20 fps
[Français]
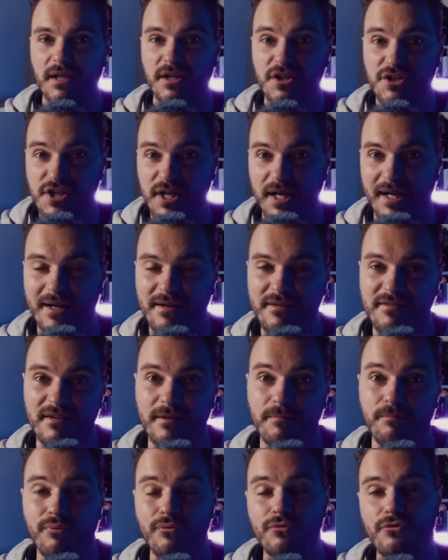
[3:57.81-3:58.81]
J'ai
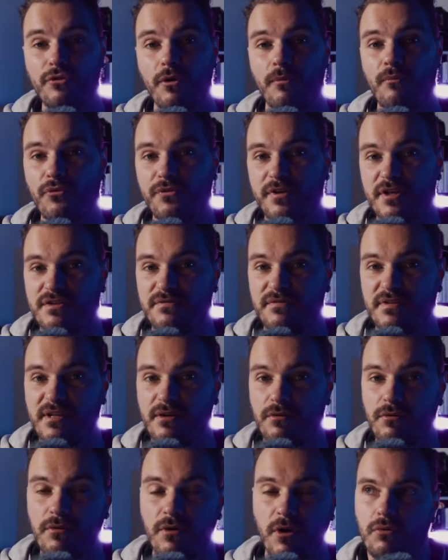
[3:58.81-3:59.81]
réalisé plusieurs montages
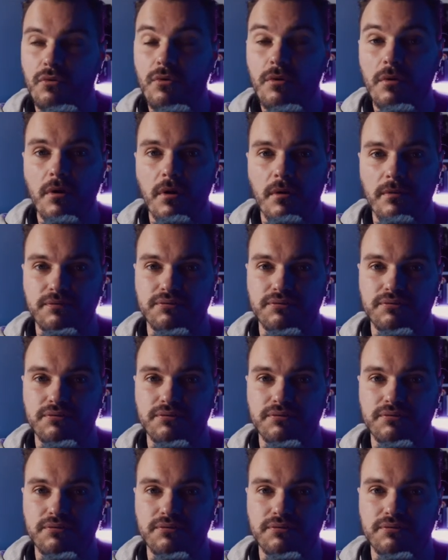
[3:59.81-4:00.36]
vidéo où euh,